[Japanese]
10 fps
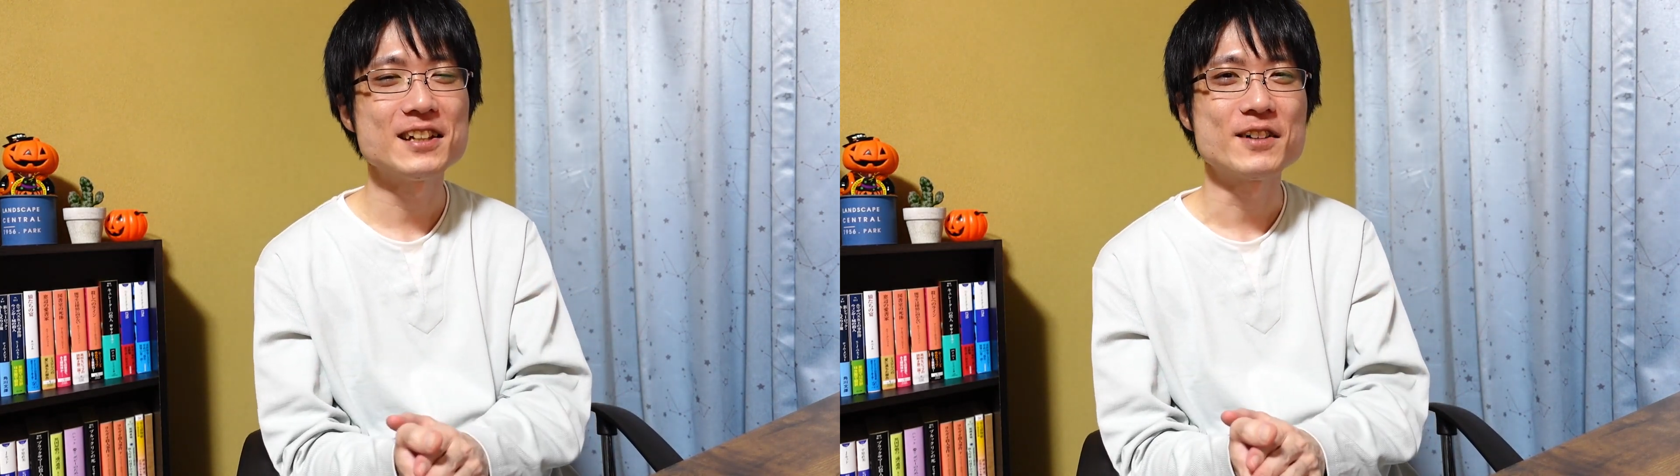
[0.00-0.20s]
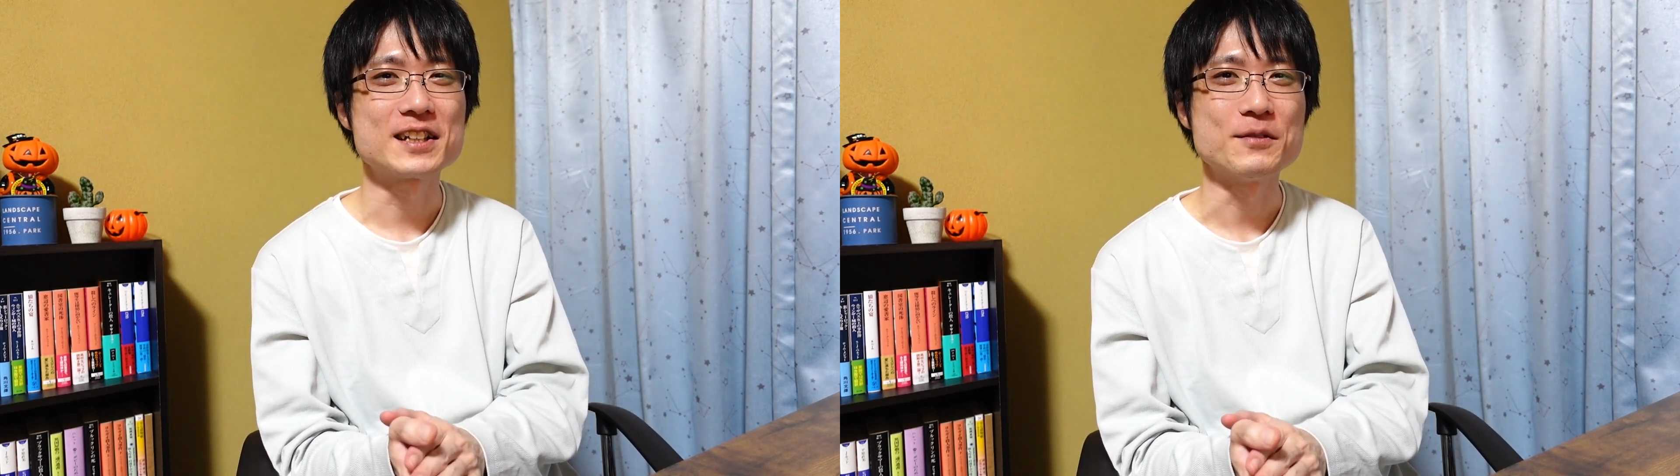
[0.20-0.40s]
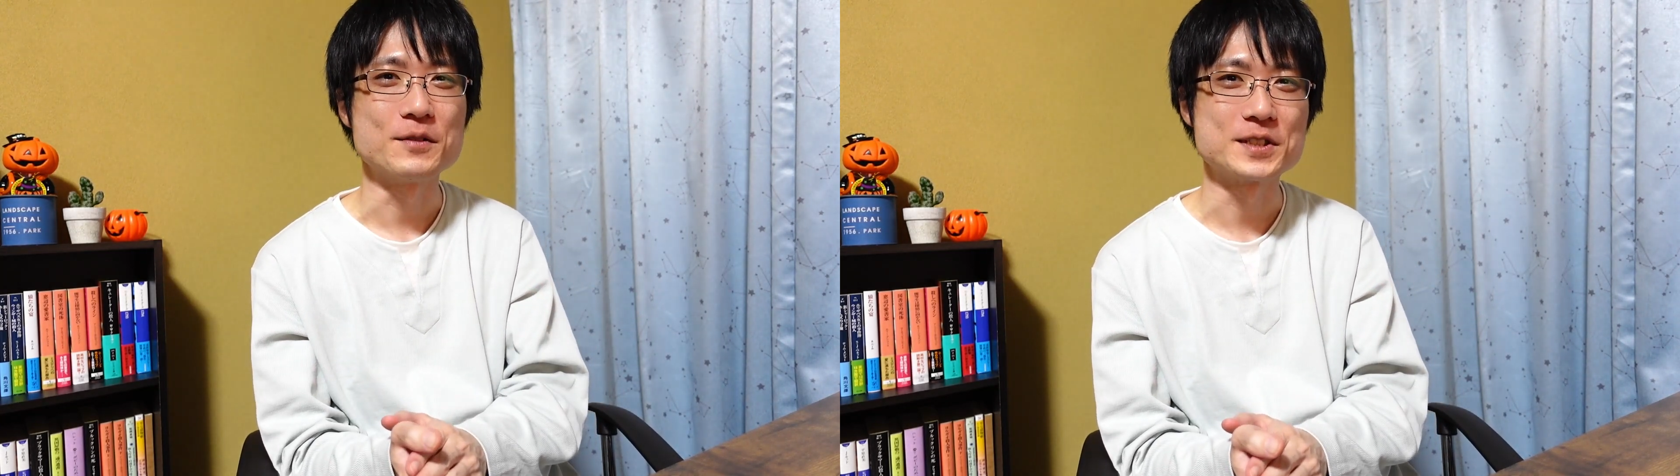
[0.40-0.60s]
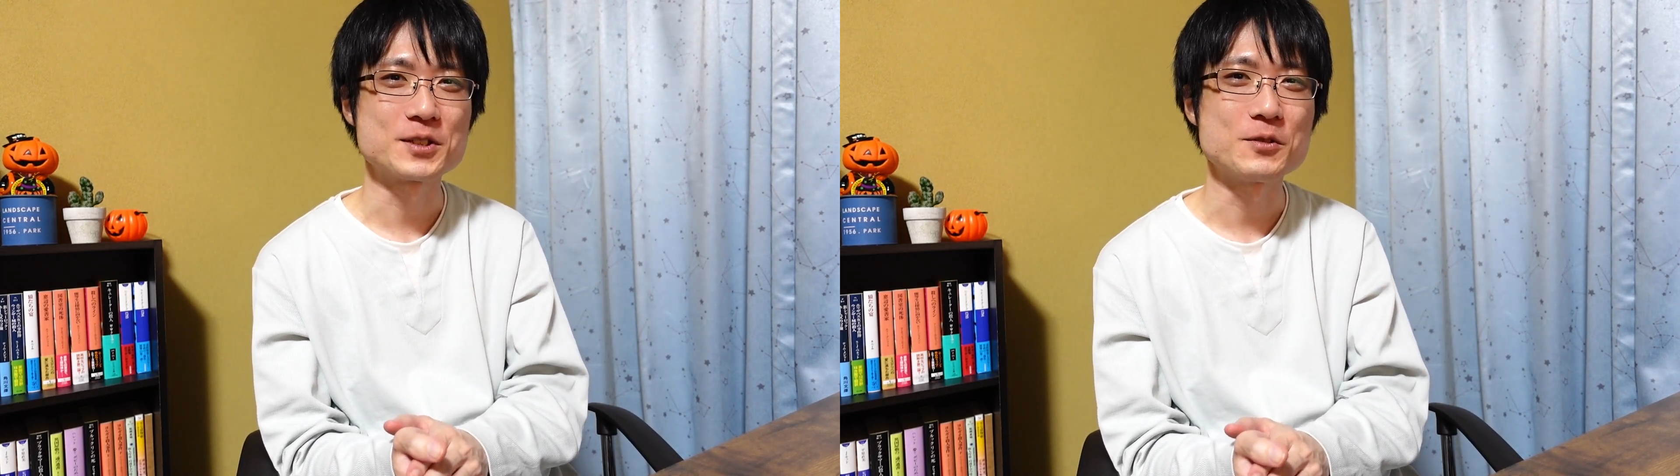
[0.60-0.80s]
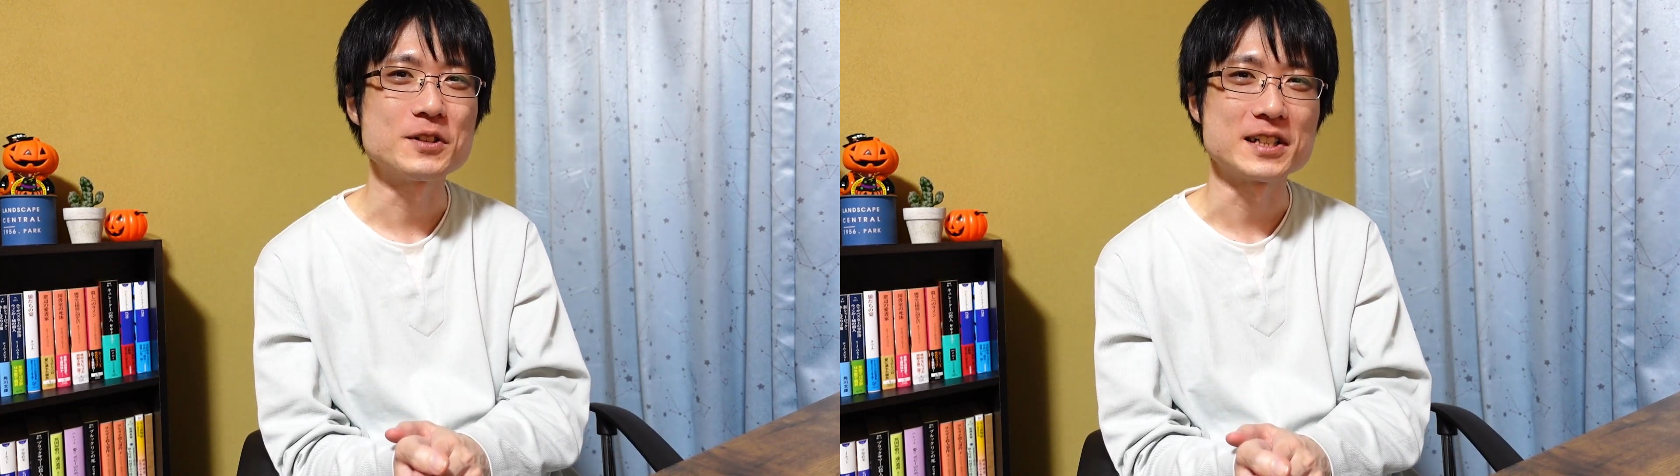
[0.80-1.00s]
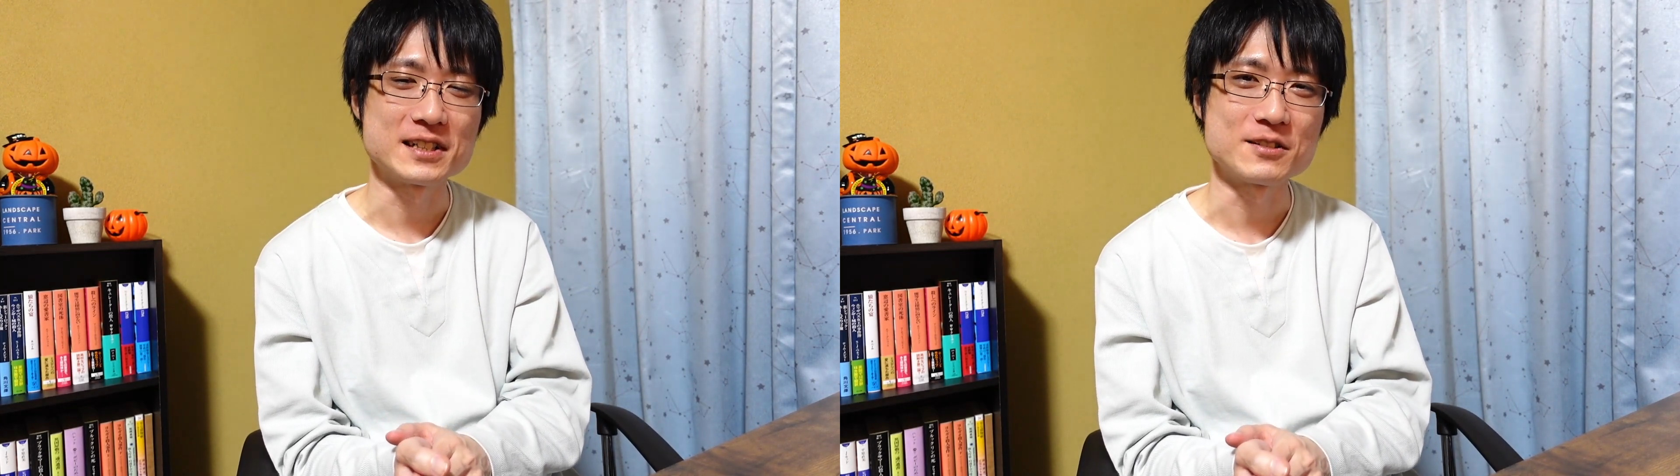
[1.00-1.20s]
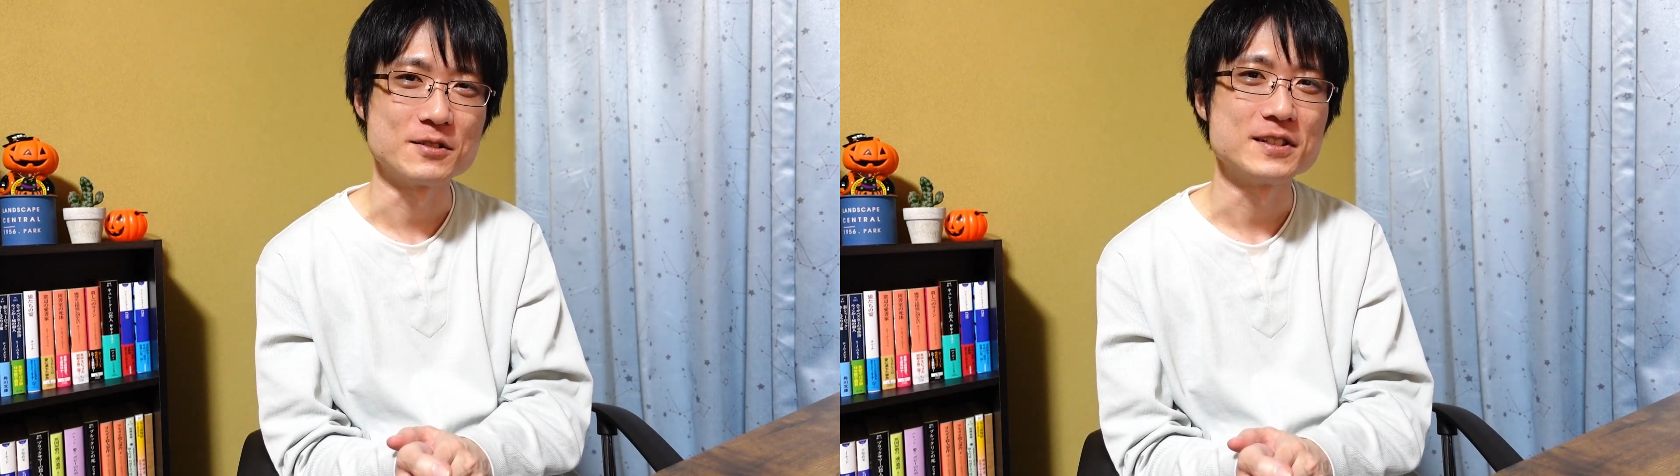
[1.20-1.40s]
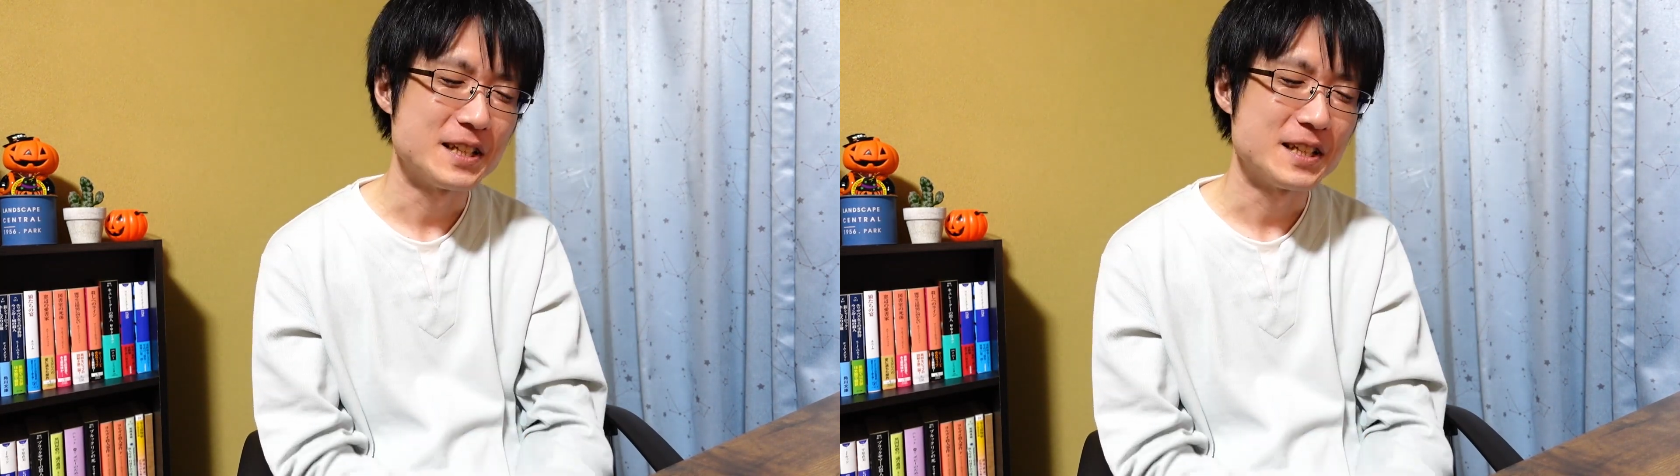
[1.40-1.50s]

はでもしとこうかなと